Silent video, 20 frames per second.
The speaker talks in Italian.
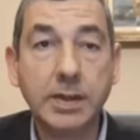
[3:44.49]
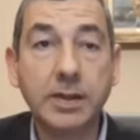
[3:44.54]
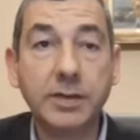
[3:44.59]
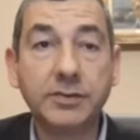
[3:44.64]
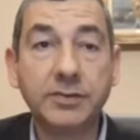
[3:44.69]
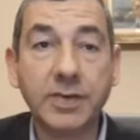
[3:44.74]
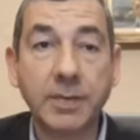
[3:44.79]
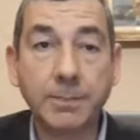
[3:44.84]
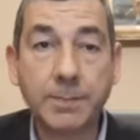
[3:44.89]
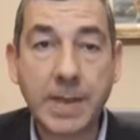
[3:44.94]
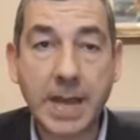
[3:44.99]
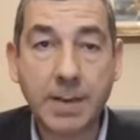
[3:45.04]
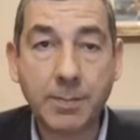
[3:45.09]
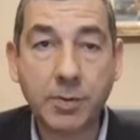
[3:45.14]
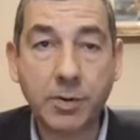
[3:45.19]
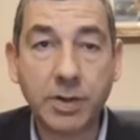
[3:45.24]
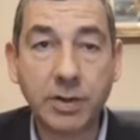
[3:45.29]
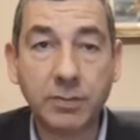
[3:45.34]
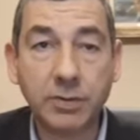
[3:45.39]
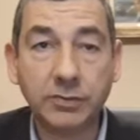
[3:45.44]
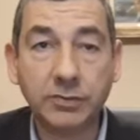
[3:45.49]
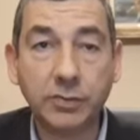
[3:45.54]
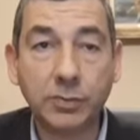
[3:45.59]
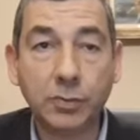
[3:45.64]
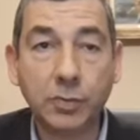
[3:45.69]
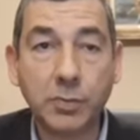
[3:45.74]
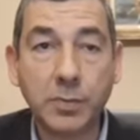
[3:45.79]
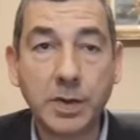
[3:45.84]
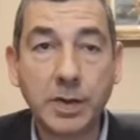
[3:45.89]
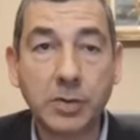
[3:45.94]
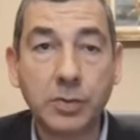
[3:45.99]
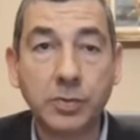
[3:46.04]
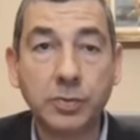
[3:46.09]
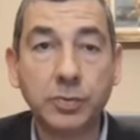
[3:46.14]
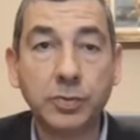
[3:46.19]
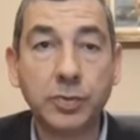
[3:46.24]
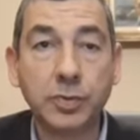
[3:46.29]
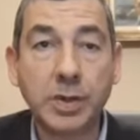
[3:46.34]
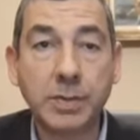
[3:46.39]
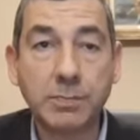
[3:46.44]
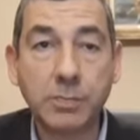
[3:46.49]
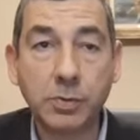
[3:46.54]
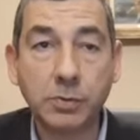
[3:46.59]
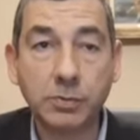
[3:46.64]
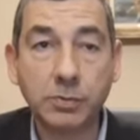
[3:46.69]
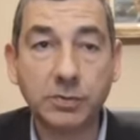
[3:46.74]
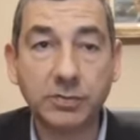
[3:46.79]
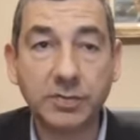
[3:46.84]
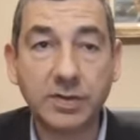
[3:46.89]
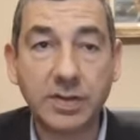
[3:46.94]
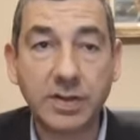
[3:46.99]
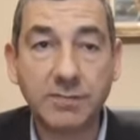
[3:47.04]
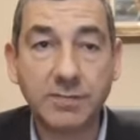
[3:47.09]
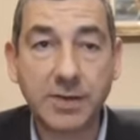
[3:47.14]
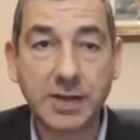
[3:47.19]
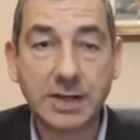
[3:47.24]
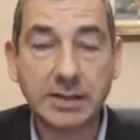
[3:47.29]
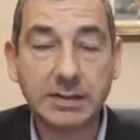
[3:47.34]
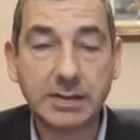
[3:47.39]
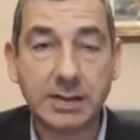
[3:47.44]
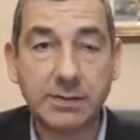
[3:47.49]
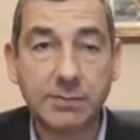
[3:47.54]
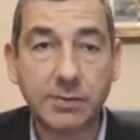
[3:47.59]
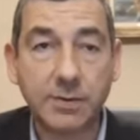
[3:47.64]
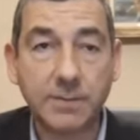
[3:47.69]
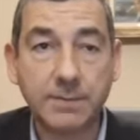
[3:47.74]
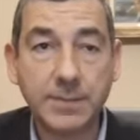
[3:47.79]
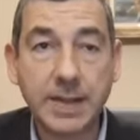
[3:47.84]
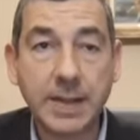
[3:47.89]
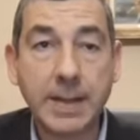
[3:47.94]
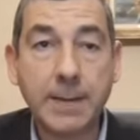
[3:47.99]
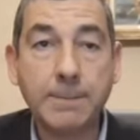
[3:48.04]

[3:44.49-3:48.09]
Sappiamo che questo numero non è molto significativo,